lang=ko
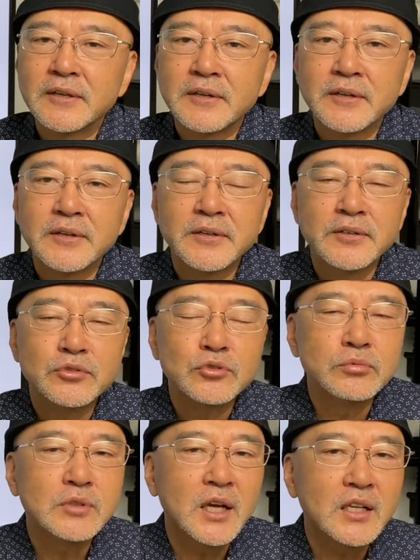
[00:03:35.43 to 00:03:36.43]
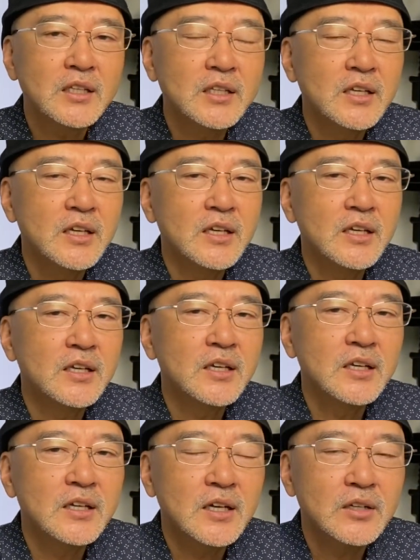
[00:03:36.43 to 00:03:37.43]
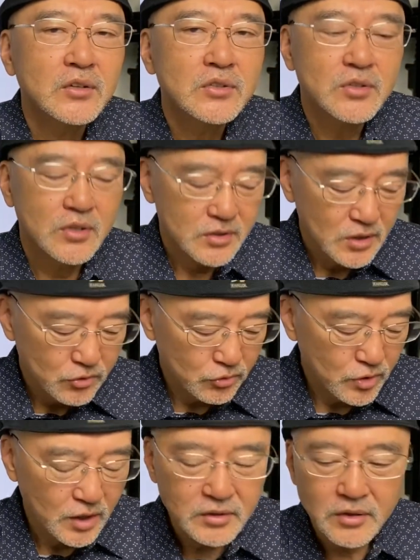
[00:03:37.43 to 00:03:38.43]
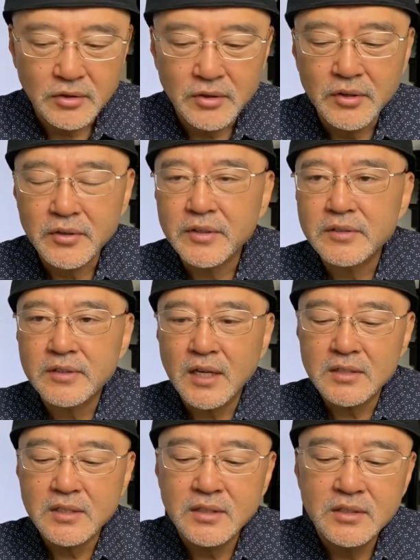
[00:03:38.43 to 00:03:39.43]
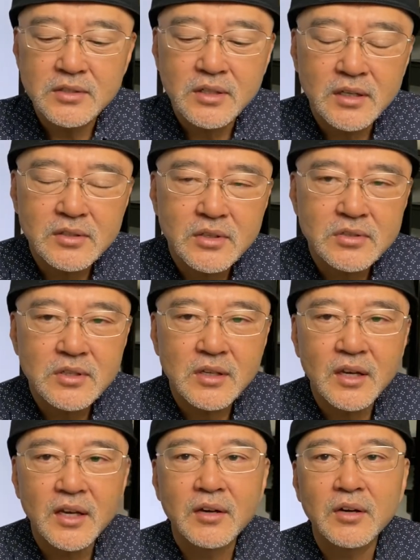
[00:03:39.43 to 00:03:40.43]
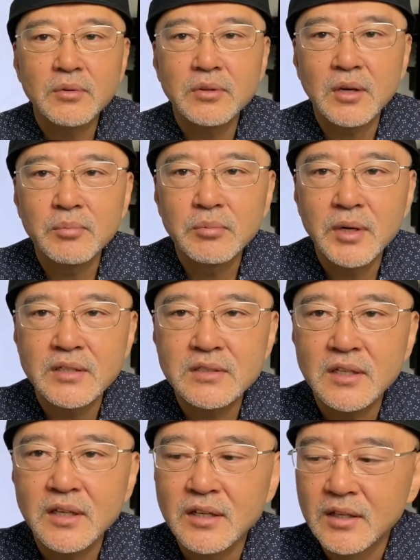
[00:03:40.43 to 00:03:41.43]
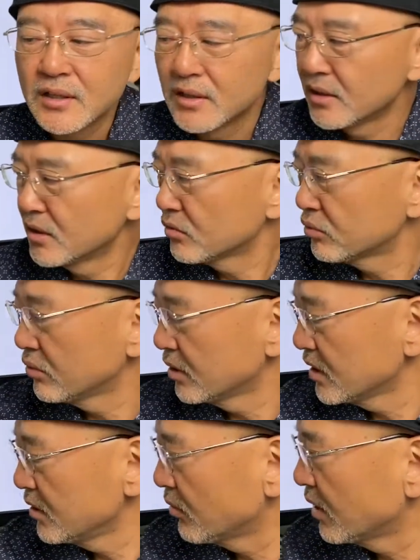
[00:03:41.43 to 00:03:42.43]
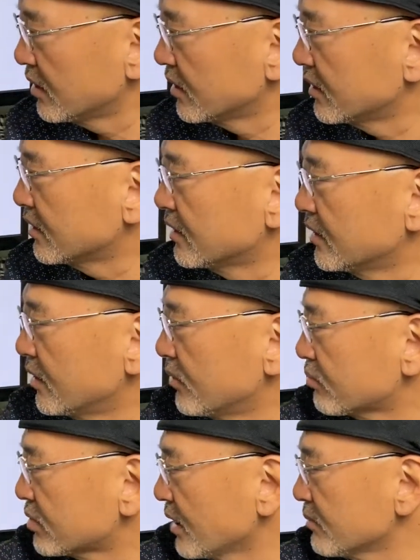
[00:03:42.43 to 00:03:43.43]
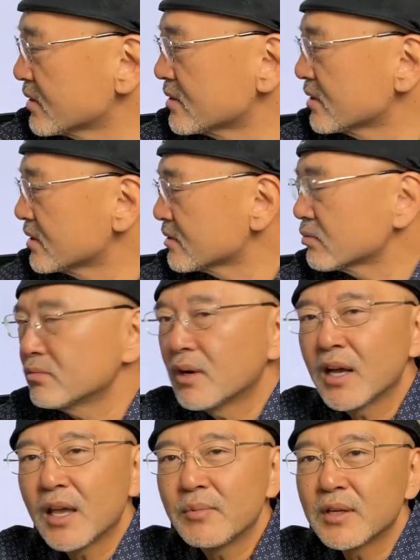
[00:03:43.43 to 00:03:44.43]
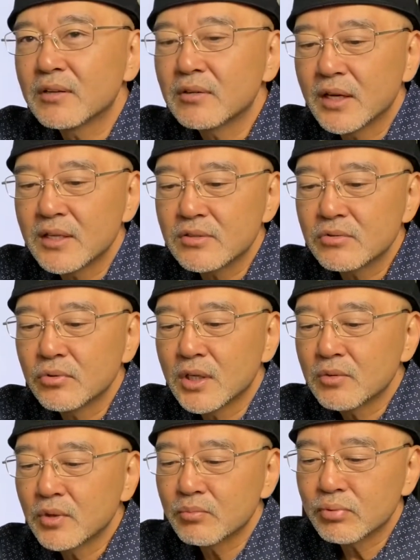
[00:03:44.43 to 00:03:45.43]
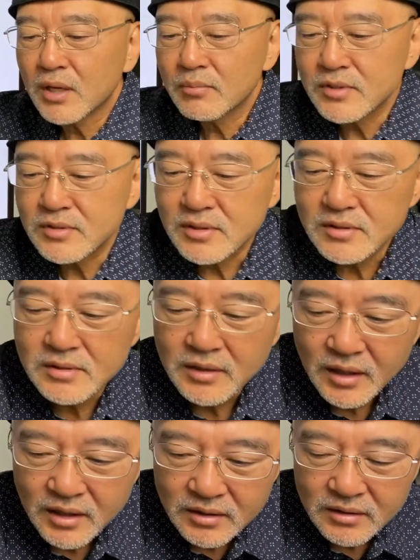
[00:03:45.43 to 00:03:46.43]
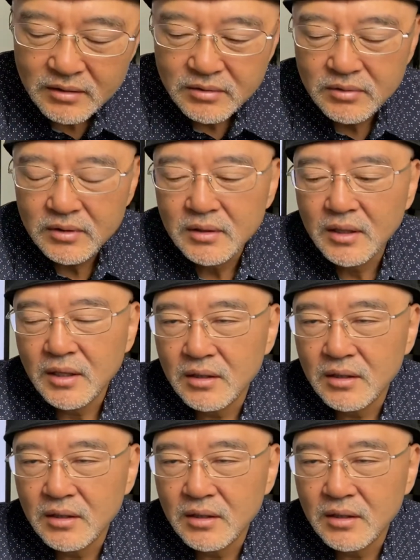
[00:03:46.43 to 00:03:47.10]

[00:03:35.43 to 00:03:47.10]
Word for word: 어, 이십일 개라는 것이 굉장히 중요하거든요. 그래서 사실 이 책이 써진 게 여기 딱 보면 아시잖아요. 이십일 프로미세스, Who I am in Christ. 이십일 프로미세스. 아, 이거 제가